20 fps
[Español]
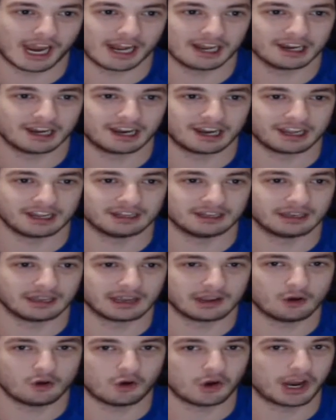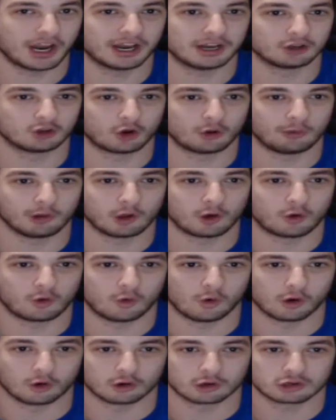el grindeo en todos
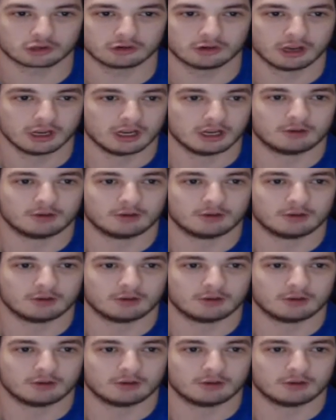videojuegos.